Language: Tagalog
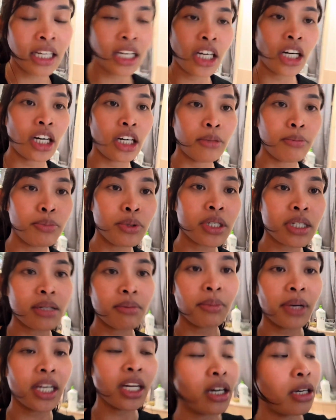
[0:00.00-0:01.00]
Herbs.
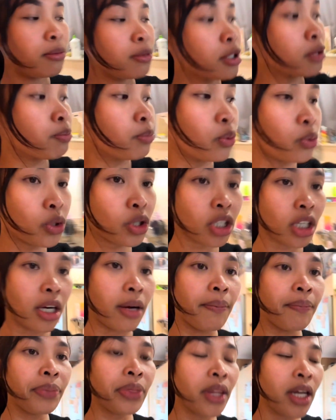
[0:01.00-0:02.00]
May herbs po siya.
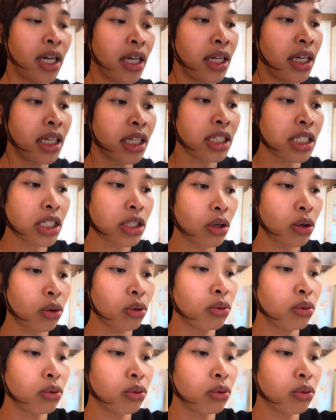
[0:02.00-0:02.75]
So,